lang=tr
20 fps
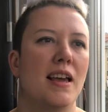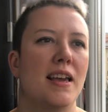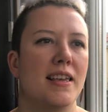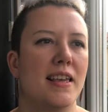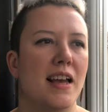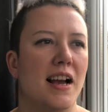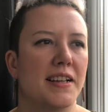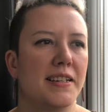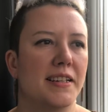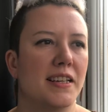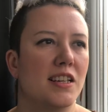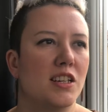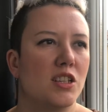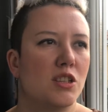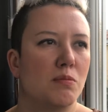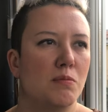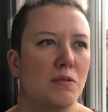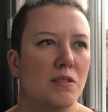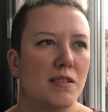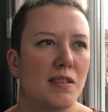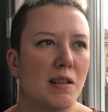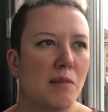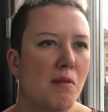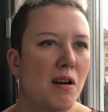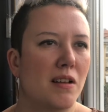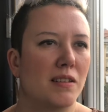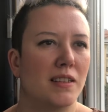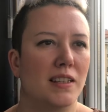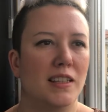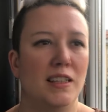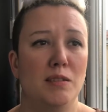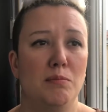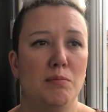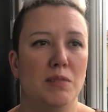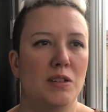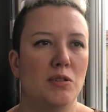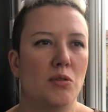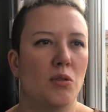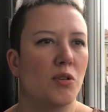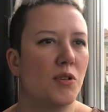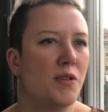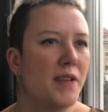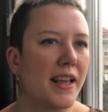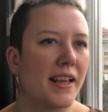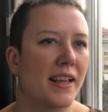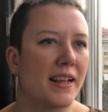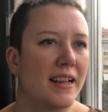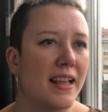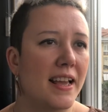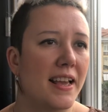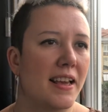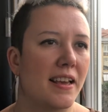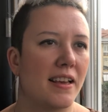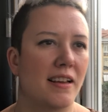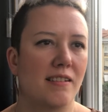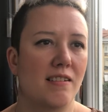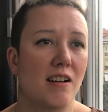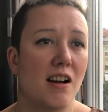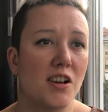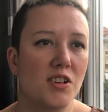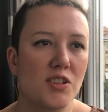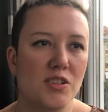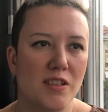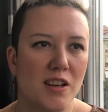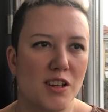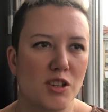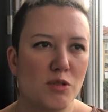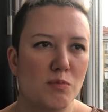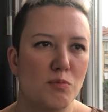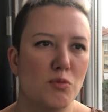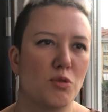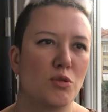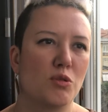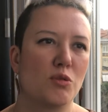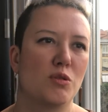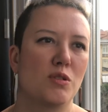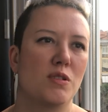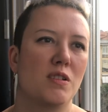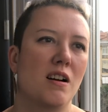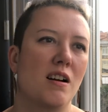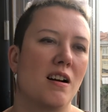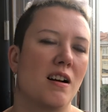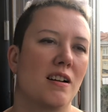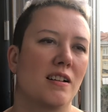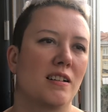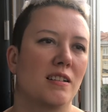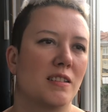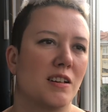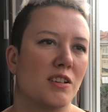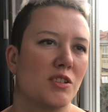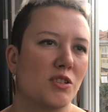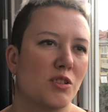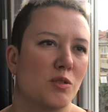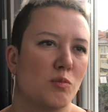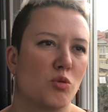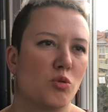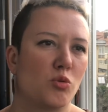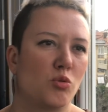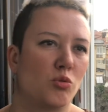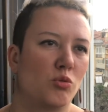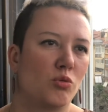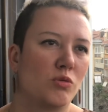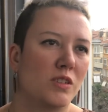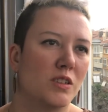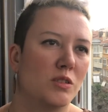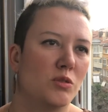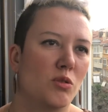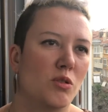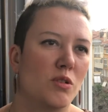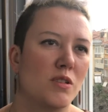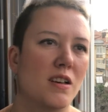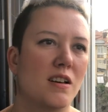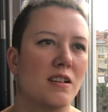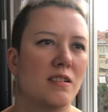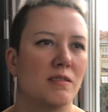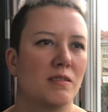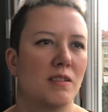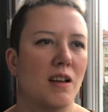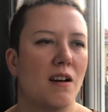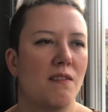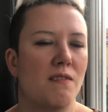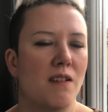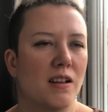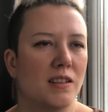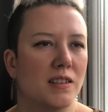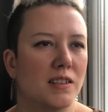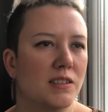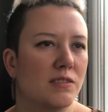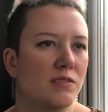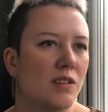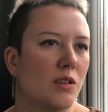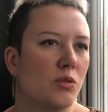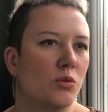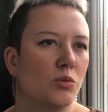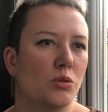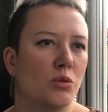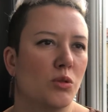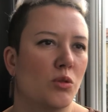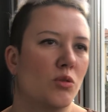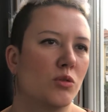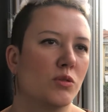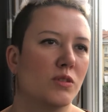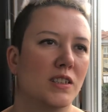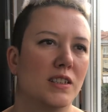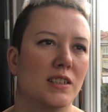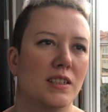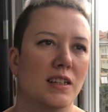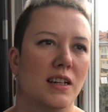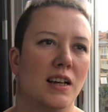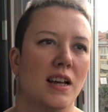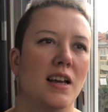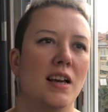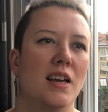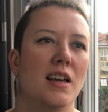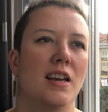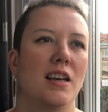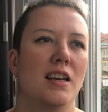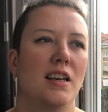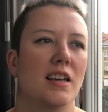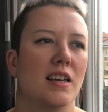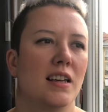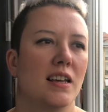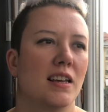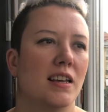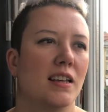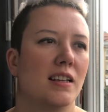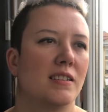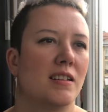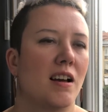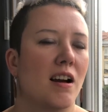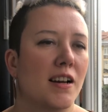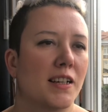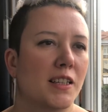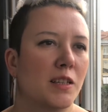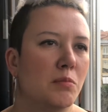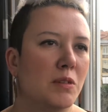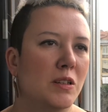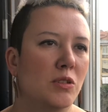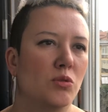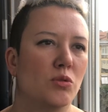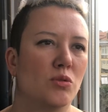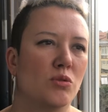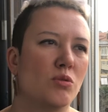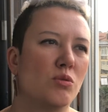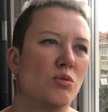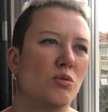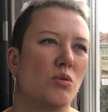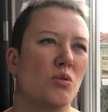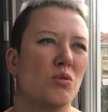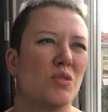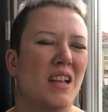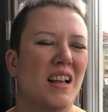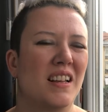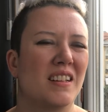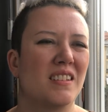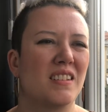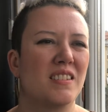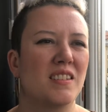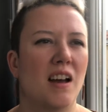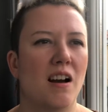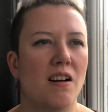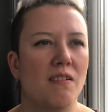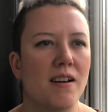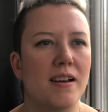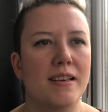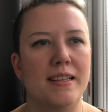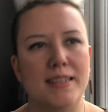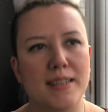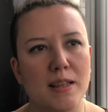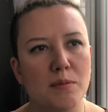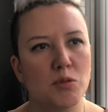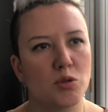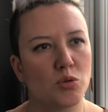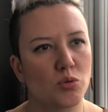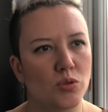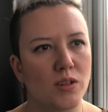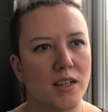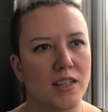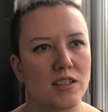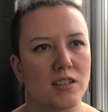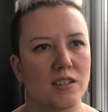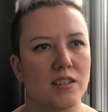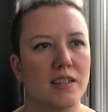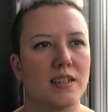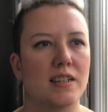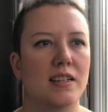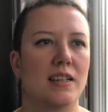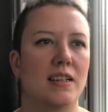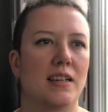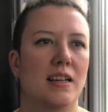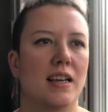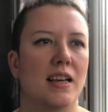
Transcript: Yani hiçbir zaman iyi bir örnekle karşılaşmıyoruz. Ya arkadaşlarımız tutuklanıyor ya davaları var, oluyor onları e, takip ediyoruz. Özellikle dava izleme süreçleri